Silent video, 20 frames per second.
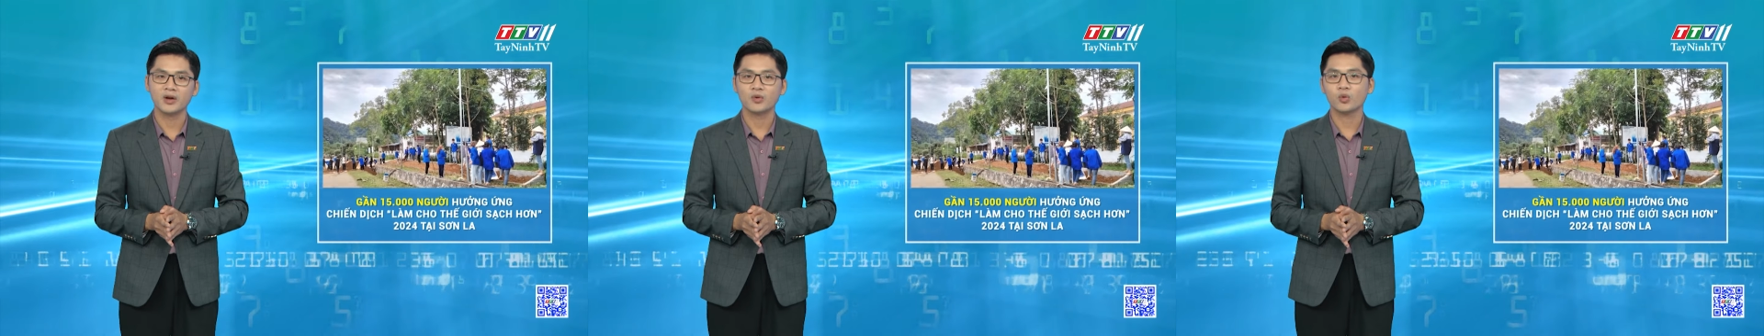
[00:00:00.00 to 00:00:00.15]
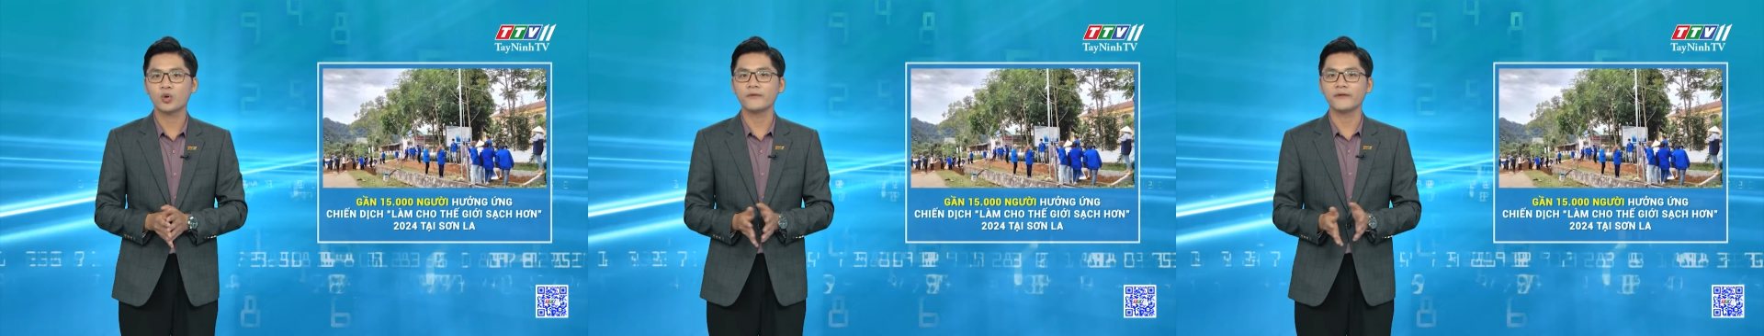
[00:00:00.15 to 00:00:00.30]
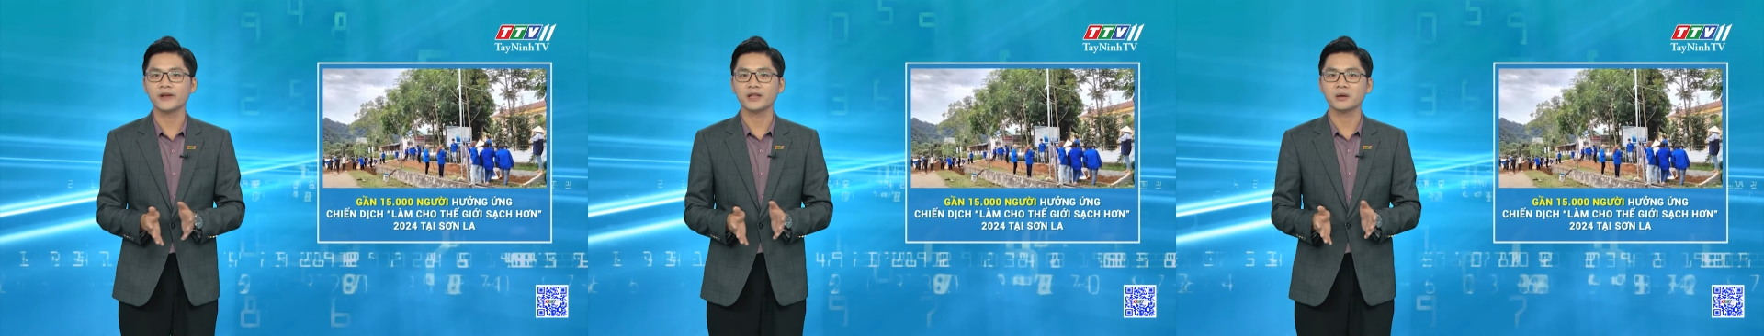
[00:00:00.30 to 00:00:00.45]

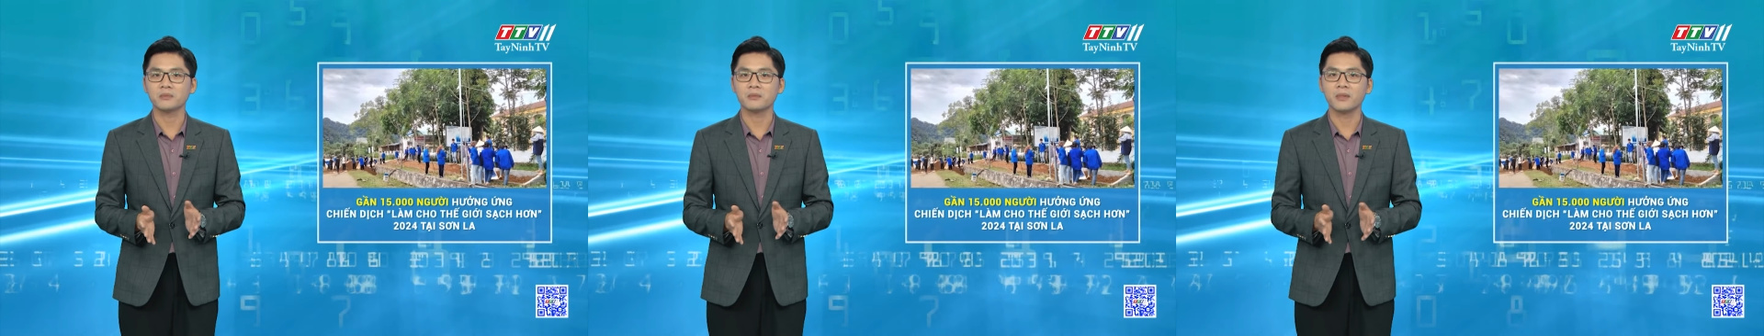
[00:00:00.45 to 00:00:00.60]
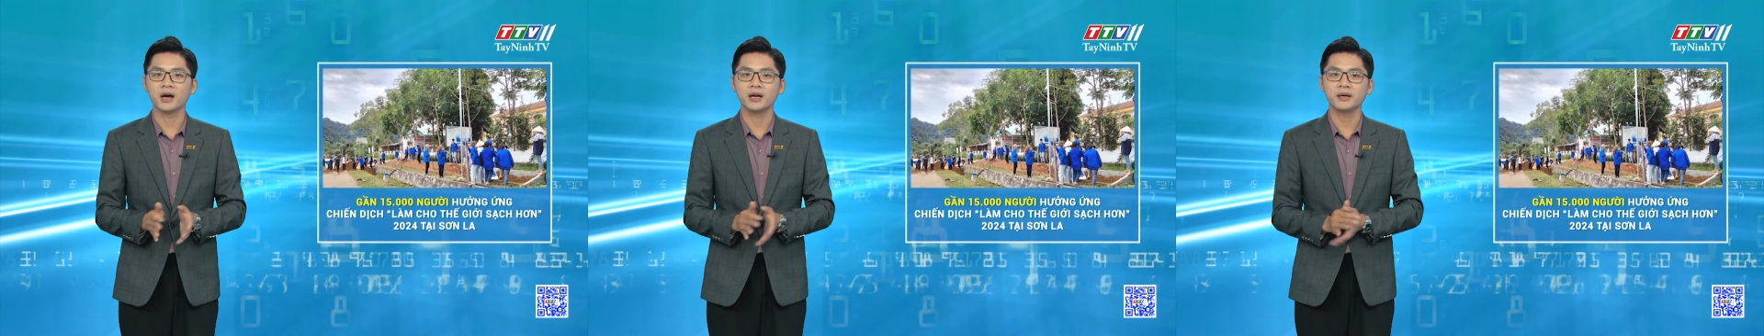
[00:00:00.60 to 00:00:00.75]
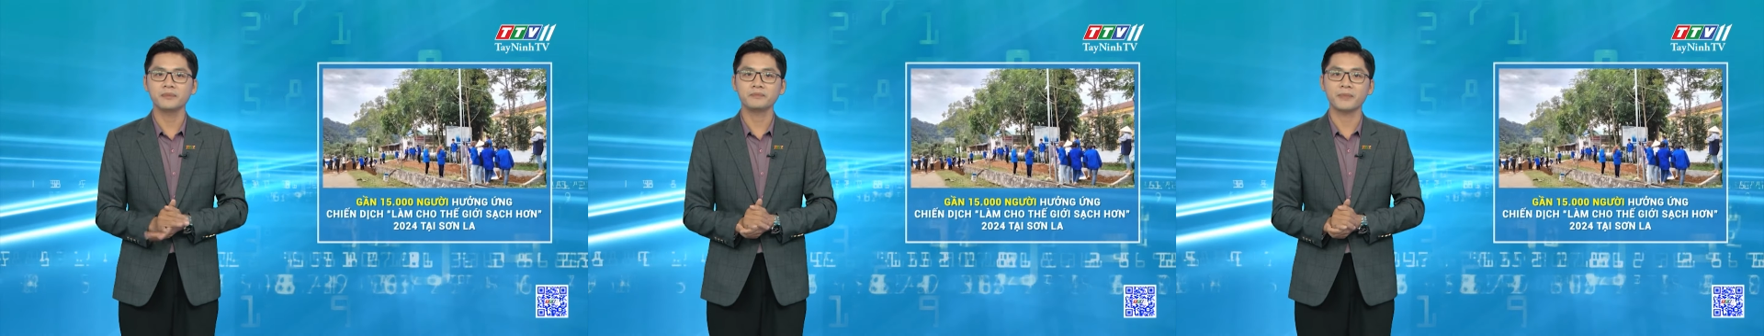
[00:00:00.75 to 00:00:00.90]
Quý vị thân
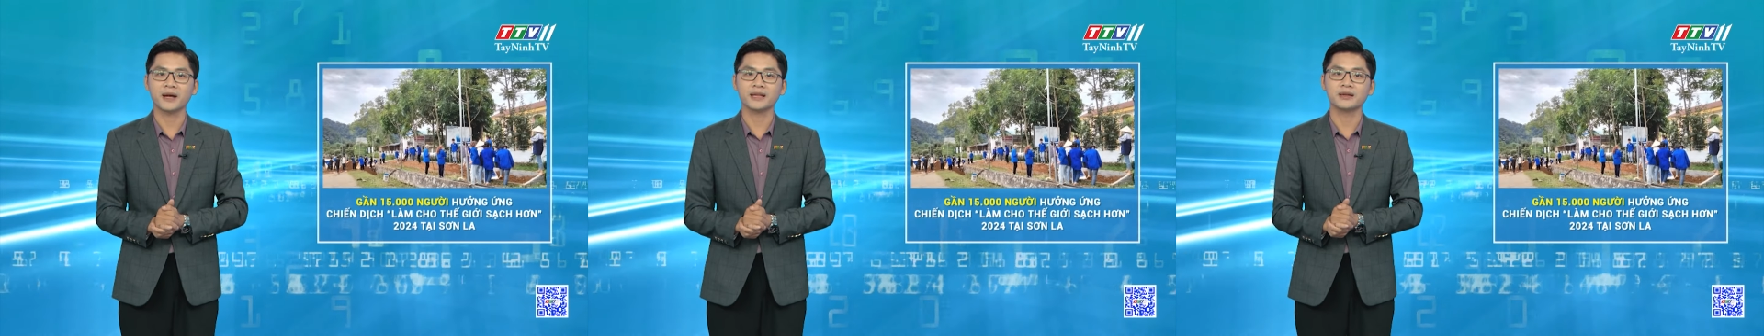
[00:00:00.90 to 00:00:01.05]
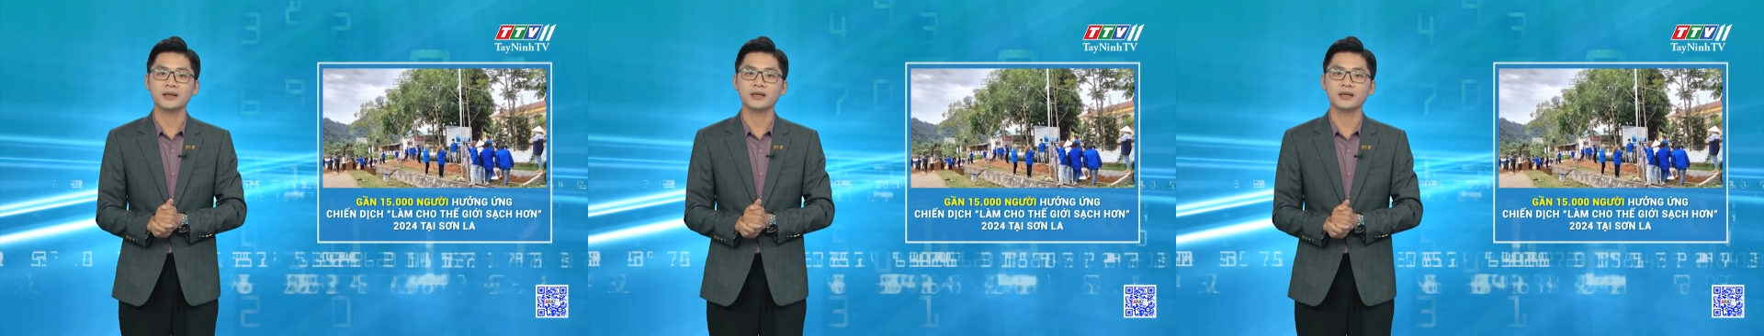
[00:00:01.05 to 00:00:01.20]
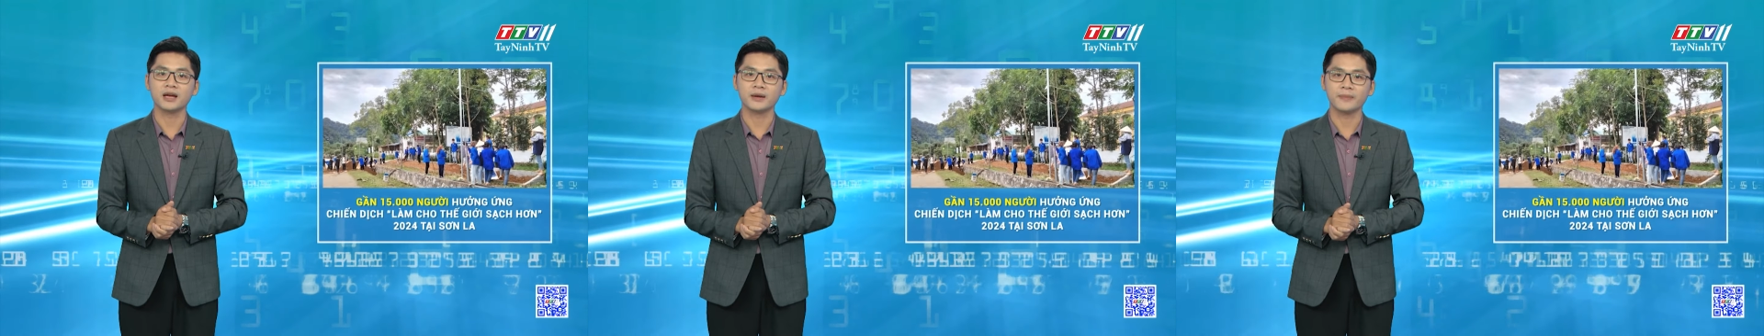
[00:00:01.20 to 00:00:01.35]
mến, bản
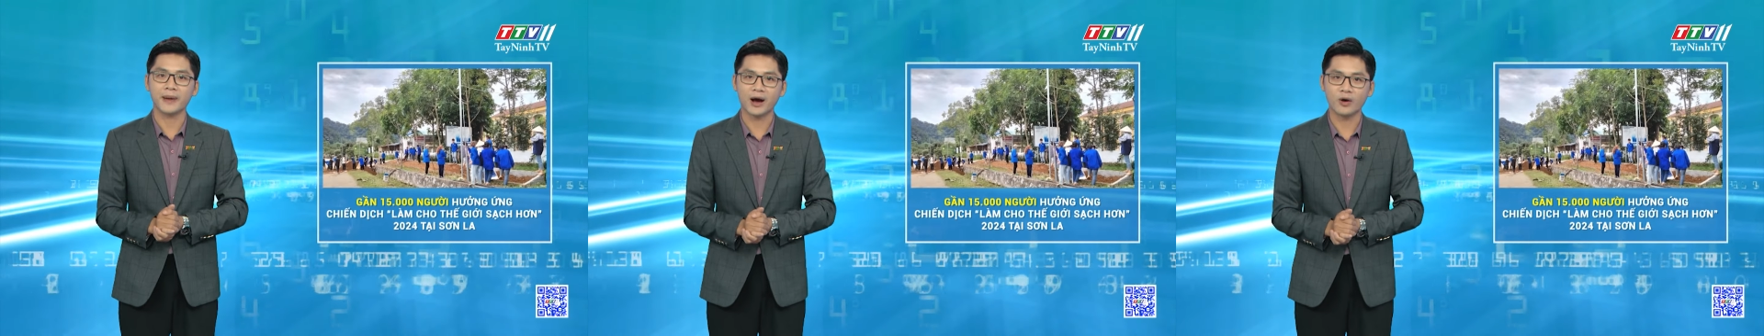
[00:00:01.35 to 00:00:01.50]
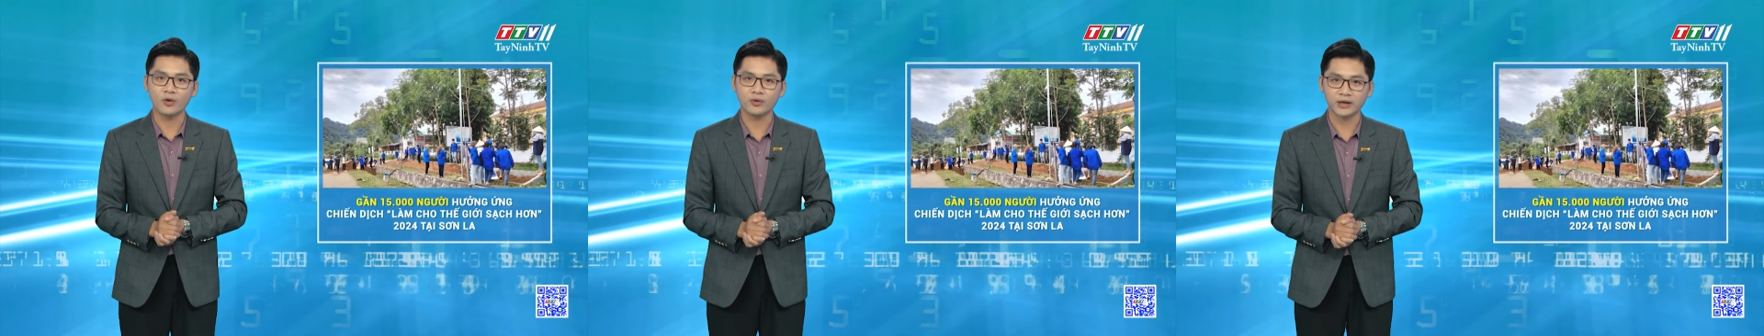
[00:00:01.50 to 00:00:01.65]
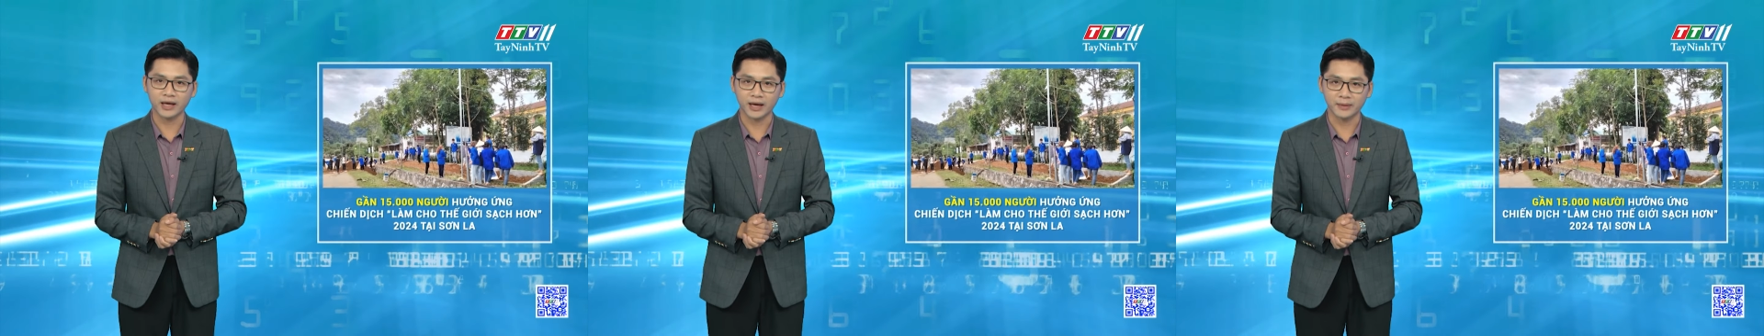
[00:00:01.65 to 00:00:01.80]
tin dự
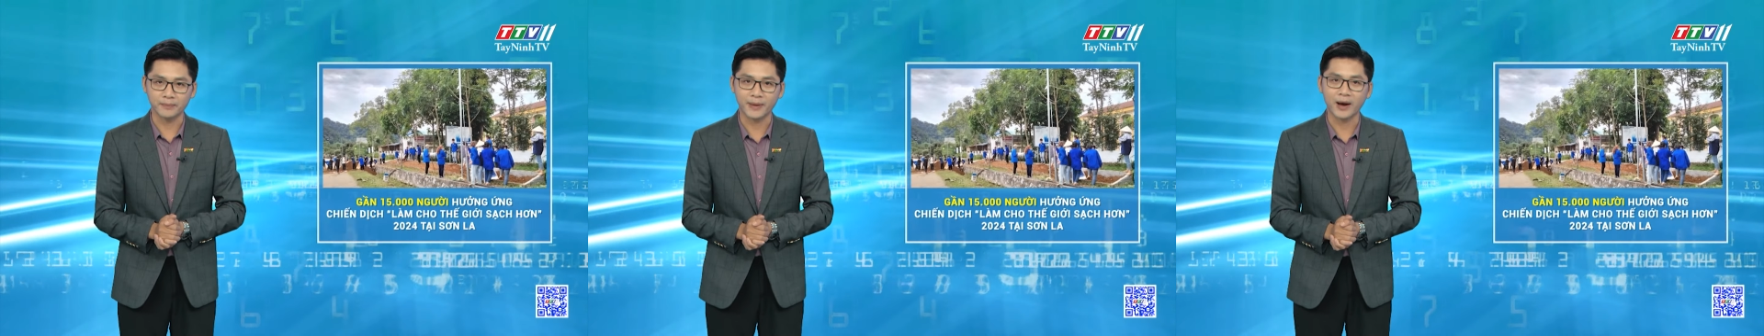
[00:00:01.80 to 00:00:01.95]
báo cảnh